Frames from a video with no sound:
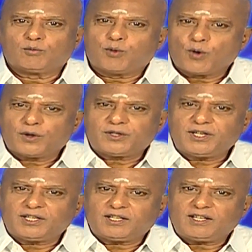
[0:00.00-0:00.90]

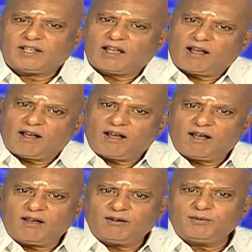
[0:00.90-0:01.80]
போட்டிக்கு
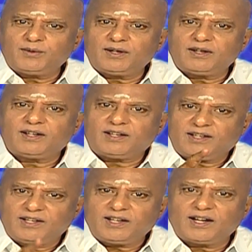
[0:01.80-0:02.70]
யாருமின்றி
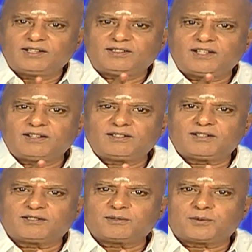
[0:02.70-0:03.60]
நீங்கள்
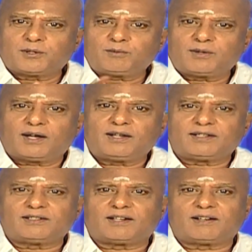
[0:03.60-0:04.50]
தேர்ந்தெடுக்கப்படும் நாள்
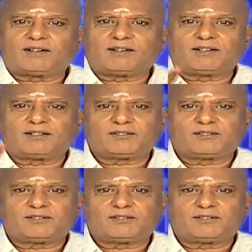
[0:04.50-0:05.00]
இந்த நாள்